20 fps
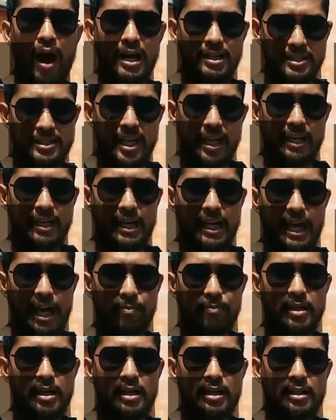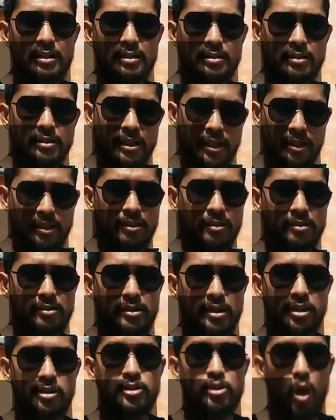งเซตนะครับ
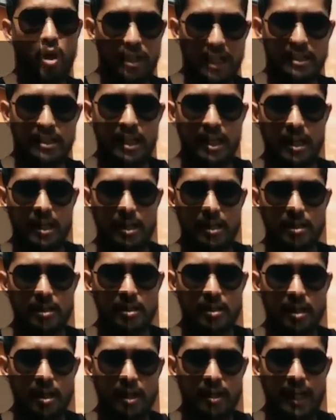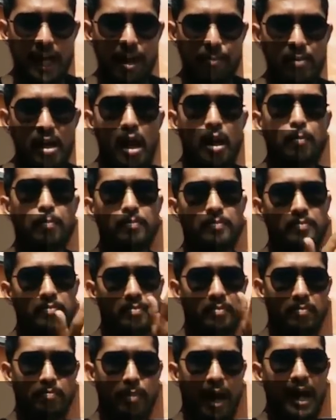1-2 นาทีนะครับ
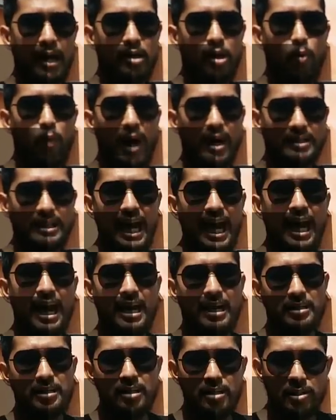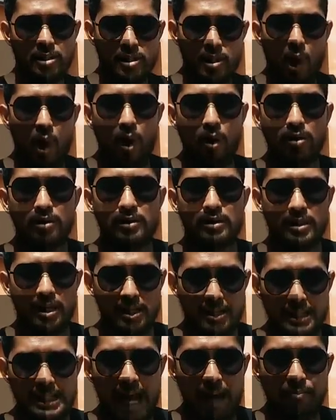พักระหว่างท่า
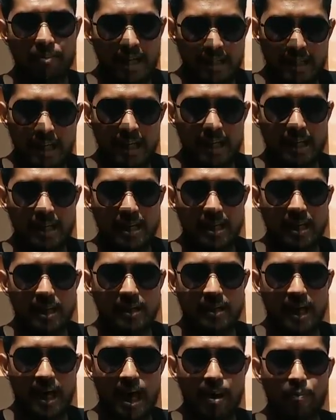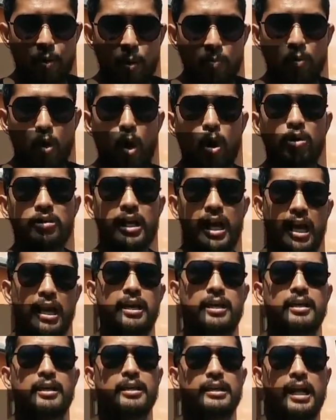2-3 นาทีนะครับผมโอเค
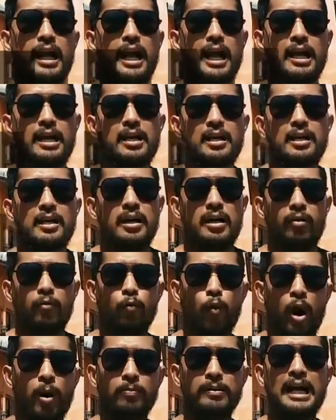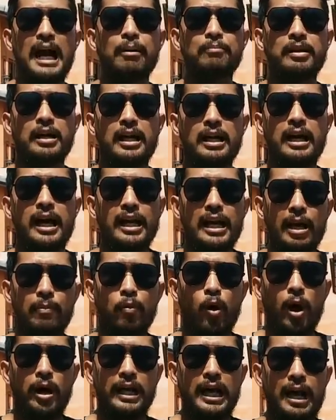นะฮะวอร์มกล้ามเนื้อให้เรียบ
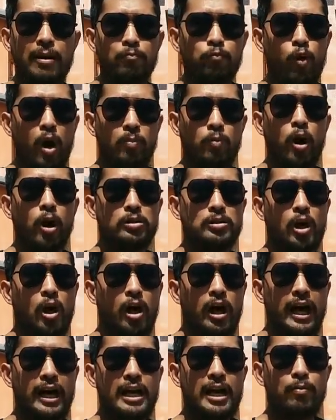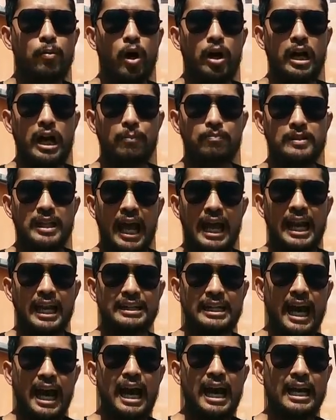ร้อยนะครับวอร์มข้อต่อให้เรียบร้อยนะครับแต่ละ
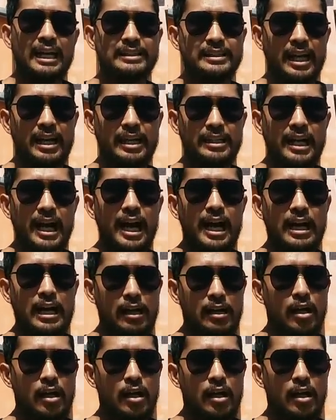ท่า